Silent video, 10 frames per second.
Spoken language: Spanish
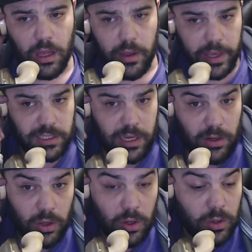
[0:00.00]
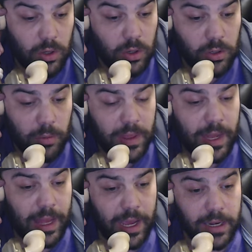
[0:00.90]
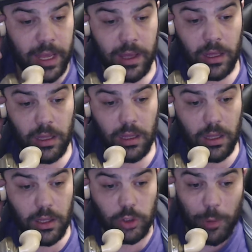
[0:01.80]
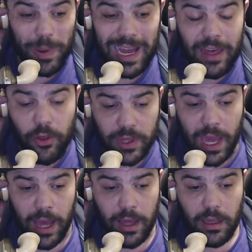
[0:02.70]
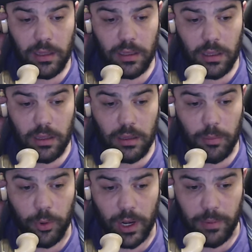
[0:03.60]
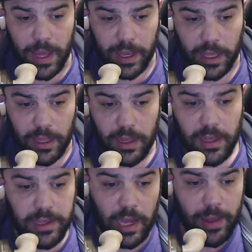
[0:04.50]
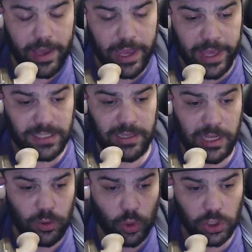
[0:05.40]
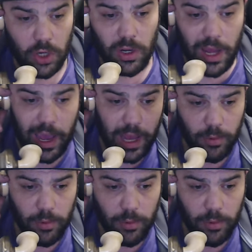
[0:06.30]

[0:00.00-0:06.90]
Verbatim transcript: Que es que no, no, no me da la gana. Yo he pagado ya por el viaje. Y el viaje es la excursión al